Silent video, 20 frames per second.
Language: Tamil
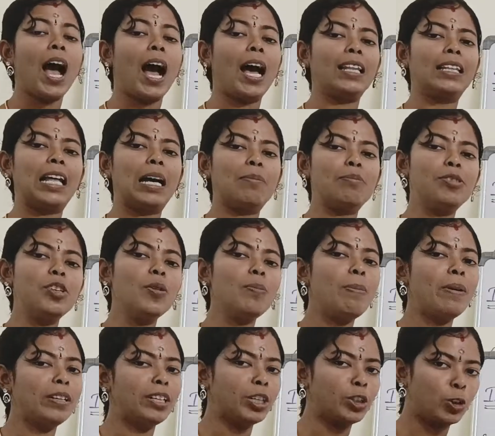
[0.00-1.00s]
அதை
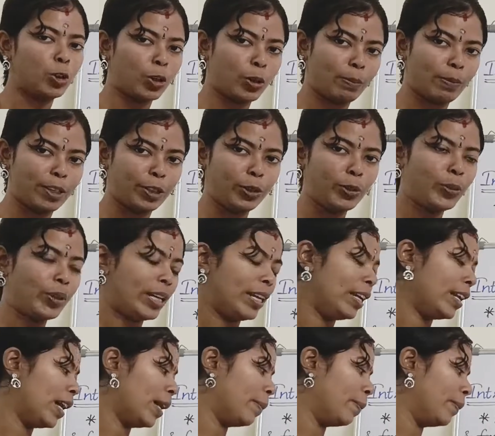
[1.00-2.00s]
அப்சர்வ் பண்ணுறதோட மட்டும்
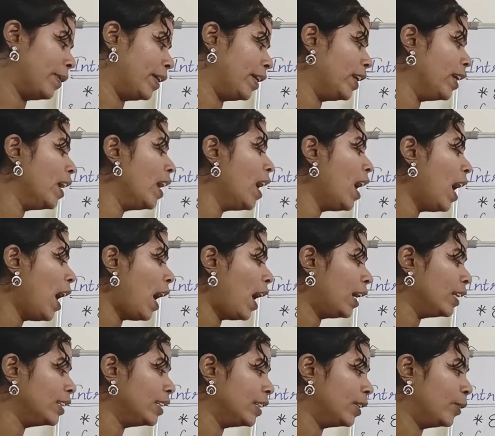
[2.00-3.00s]
இல்லாமல்
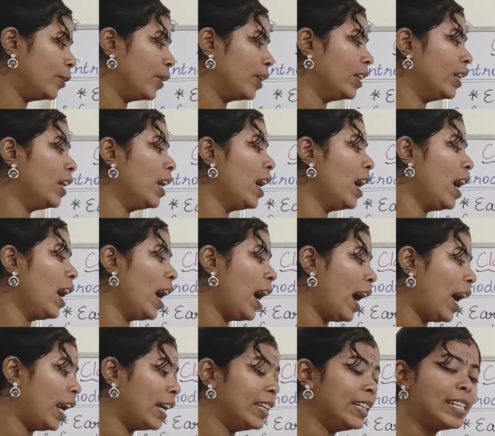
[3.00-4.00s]
அதோட
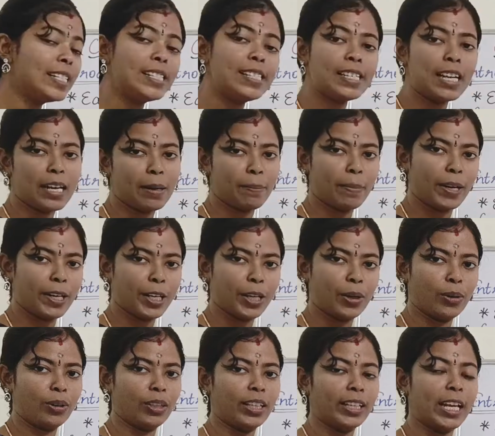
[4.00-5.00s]
அண்டர்ஸ்டாண்ட்
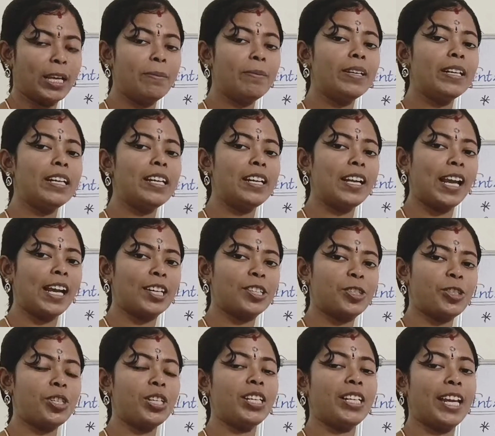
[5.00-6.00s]
பண்ணிக்கணும் அந்த கெமிக்கல்
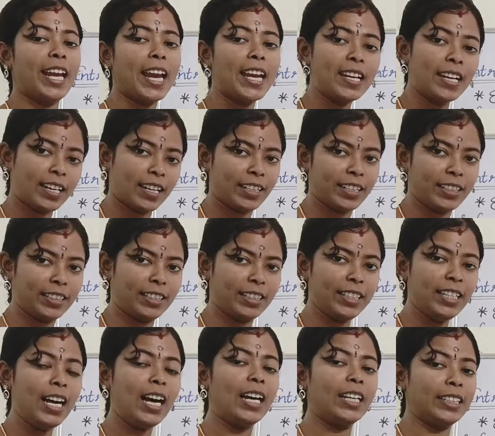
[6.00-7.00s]
ரியாக்ஷன் ஏன்
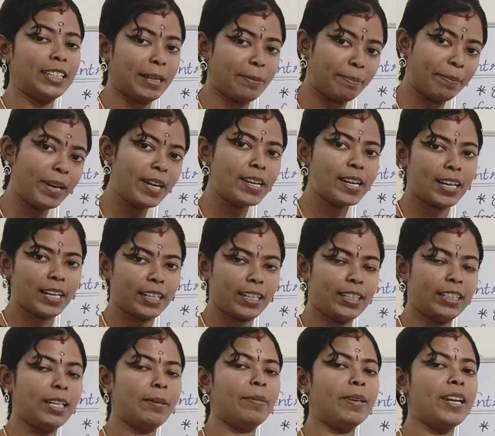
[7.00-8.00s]
நடக்குது அது எப்படி
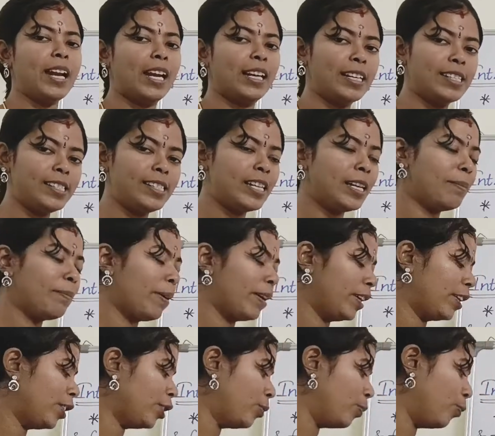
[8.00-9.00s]
நடக்குது அப்படின்னு அண்டர்ஸ்டாண்ட்
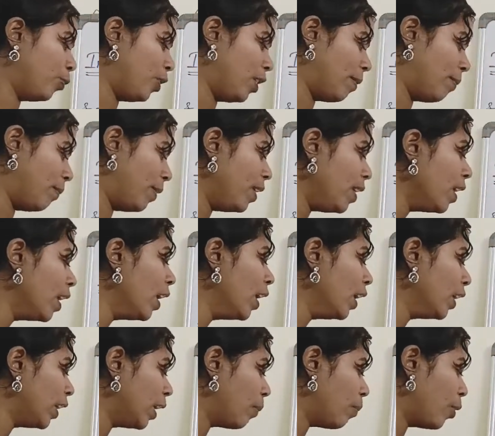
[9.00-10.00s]
பண்ணுறது மூலயமா
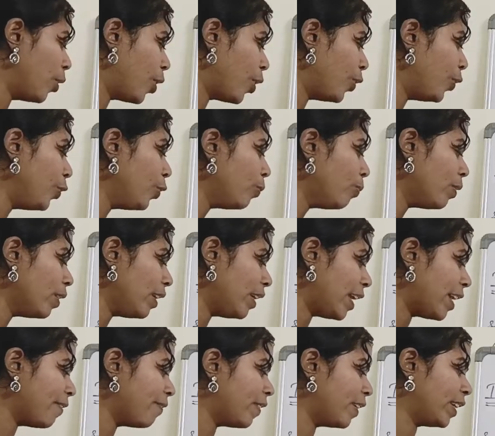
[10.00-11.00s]
நம்மளுடைய ஹியூமன்
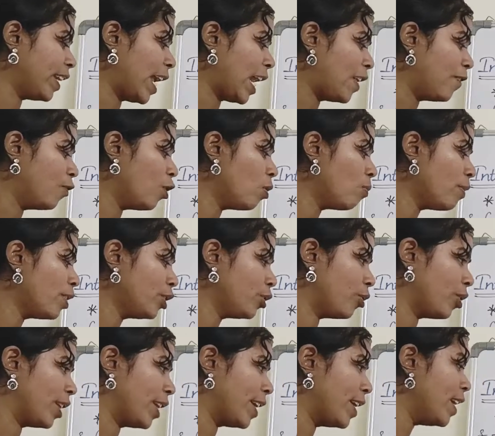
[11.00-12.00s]
லைஃப் அண்ட்
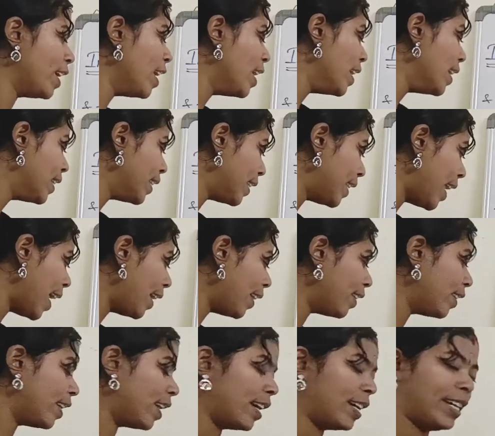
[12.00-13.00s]
என்வரான்மெண்ட்டோடைய
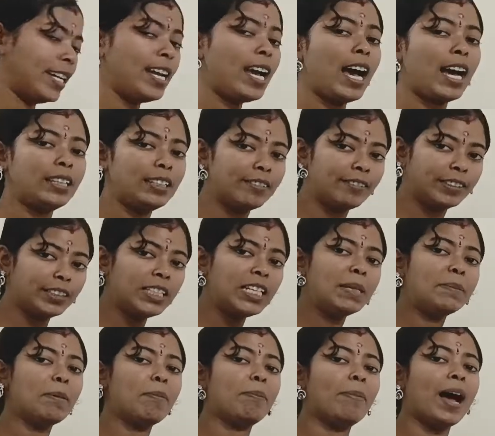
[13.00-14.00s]
சேக்குக்காண்டி அதை வந்து
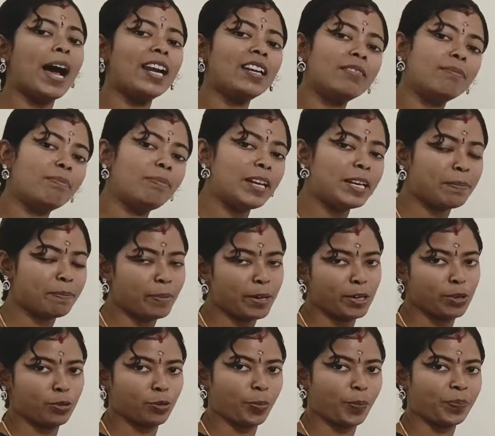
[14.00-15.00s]
நம்ம மேனிப்புலேட்
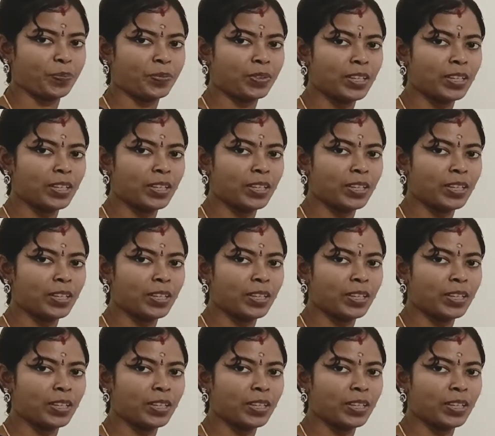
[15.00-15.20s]
பண்ணுறோம்